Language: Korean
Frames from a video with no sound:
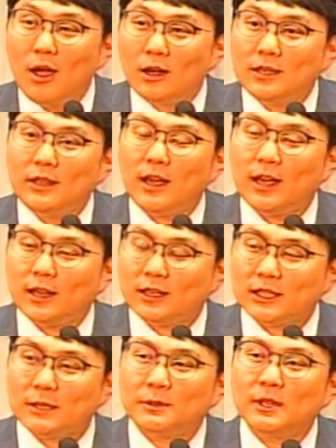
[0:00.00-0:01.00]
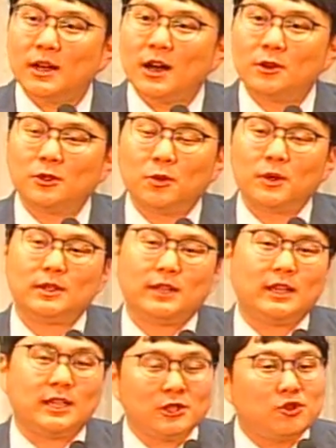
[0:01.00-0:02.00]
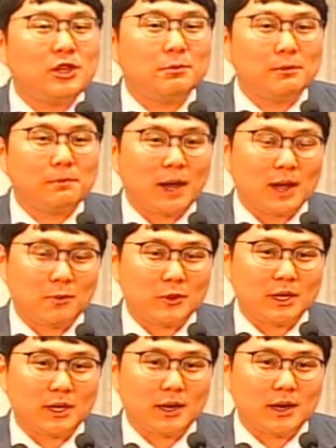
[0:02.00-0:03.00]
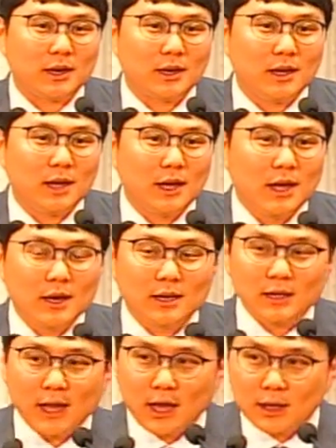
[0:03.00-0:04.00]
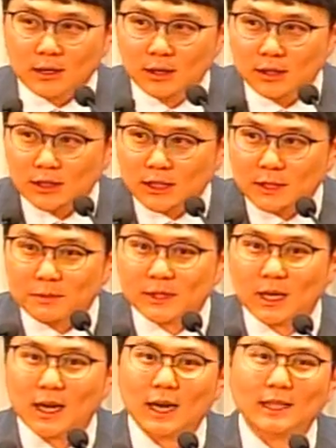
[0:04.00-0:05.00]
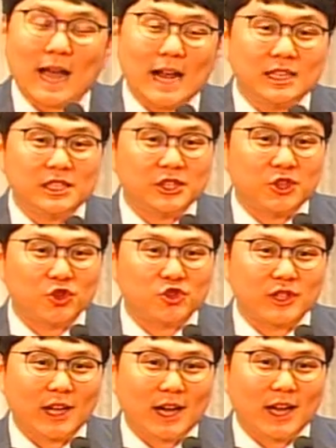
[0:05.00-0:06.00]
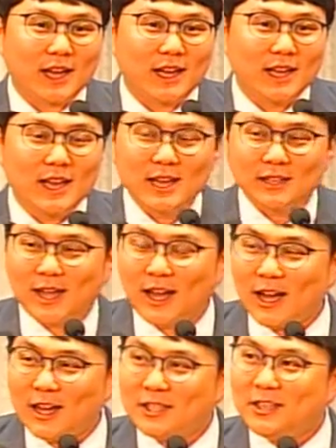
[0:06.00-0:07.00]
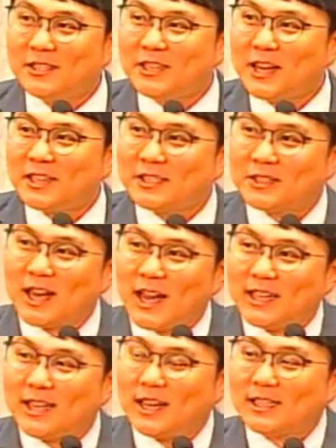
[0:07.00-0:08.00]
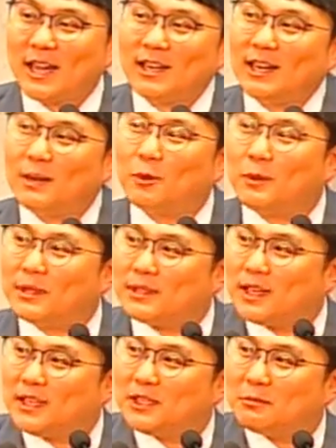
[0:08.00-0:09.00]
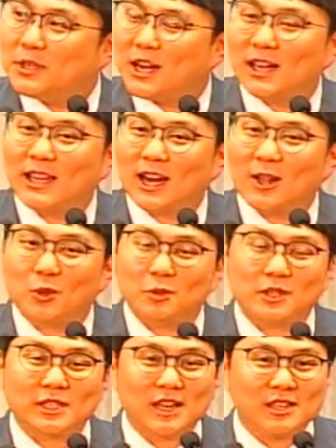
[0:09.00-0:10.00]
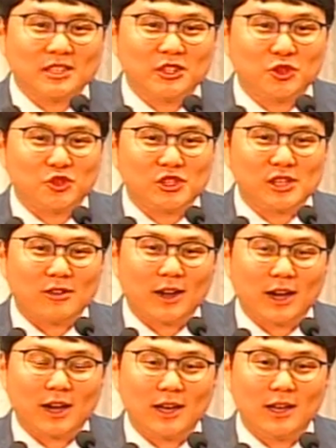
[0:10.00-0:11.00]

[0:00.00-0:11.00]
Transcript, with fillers: 그게 십자가를 통해서 내 예수님을 바라보니까. 근데 그 십자가가 날 지켜준다. 내가 이 차에다가 차를 하나 뽑았는데 이 십자가를 달아놓으면 차를 지켜주실 거야.